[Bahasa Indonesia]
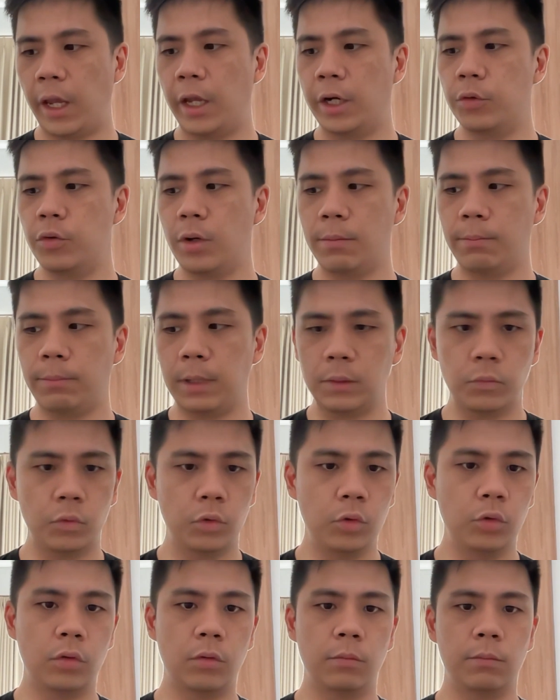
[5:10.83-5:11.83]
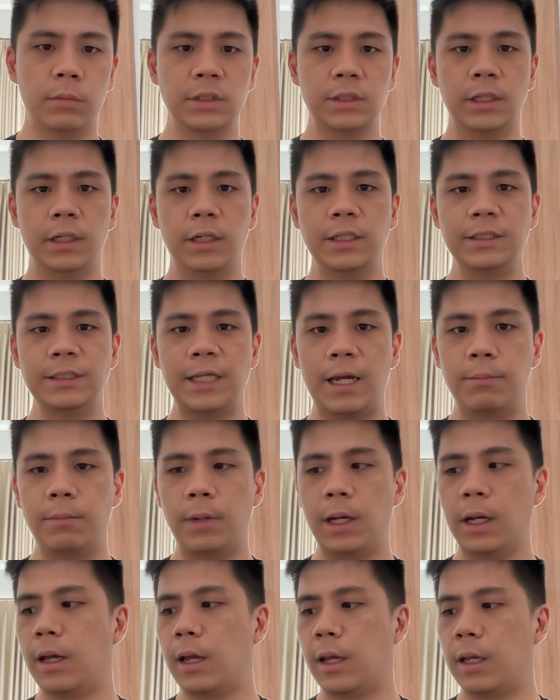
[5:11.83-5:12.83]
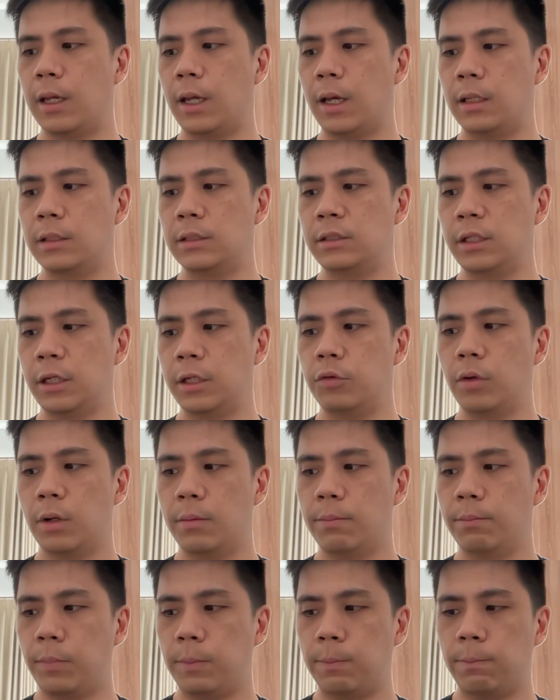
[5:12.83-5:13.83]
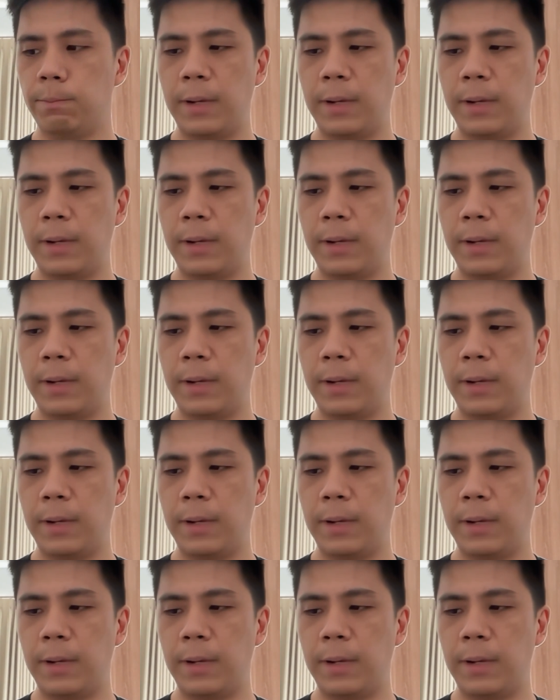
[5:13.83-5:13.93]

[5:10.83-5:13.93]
e mesinnya sama kayak C240